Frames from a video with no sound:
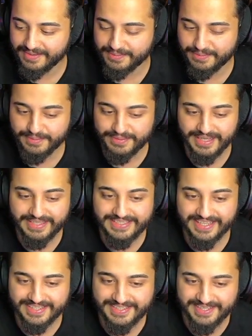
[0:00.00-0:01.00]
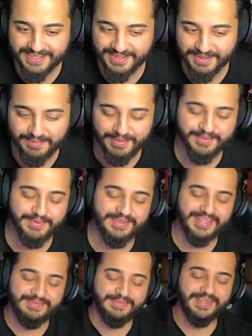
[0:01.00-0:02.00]
Uyurken canım sıkılıyor.
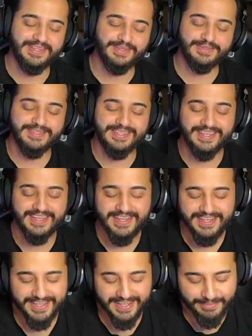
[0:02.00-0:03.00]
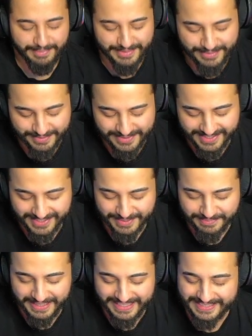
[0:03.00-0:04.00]
uyurken beni diyorsun ki Ay ben çok
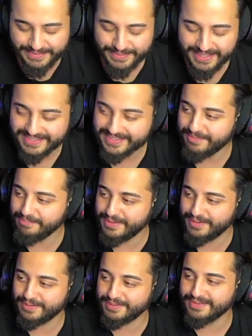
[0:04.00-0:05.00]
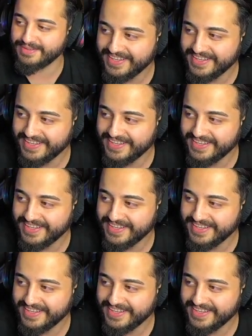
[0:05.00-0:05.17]
sıkıldım keşke uyansam mı diyorsun?